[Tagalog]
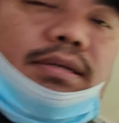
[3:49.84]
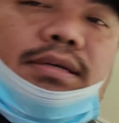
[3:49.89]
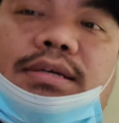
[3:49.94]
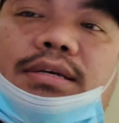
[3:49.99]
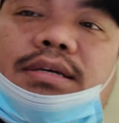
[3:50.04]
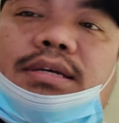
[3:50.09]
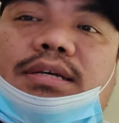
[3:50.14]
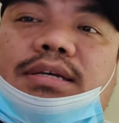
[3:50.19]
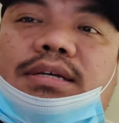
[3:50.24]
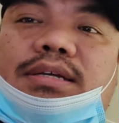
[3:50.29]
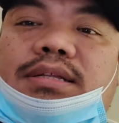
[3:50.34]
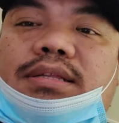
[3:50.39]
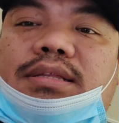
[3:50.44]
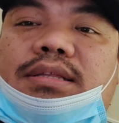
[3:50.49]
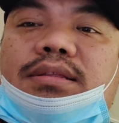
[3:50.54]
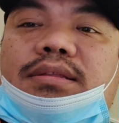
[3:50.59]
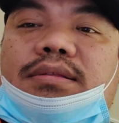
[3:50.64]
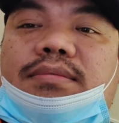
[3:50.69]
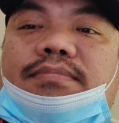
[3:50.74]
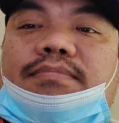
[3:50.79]
uh,
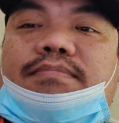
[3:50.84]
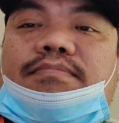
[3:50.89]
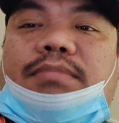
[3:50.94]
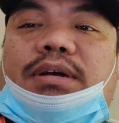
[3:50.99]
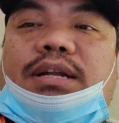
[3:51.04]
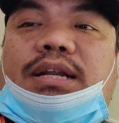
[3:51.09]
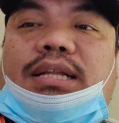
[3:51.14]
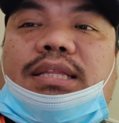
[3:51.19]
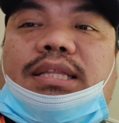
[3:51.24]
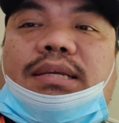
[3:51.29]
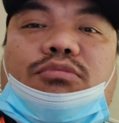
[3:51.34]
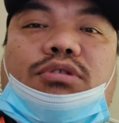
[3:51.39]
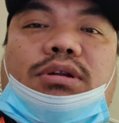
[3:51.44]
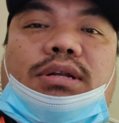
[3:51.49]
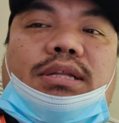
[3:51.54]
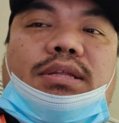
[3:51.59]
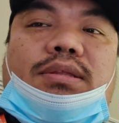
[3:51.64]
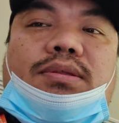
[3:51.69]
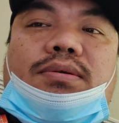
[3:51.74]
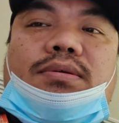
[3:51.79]
banatan mo
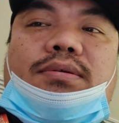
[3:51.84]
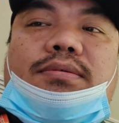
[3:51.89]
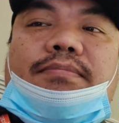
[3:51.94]
natin to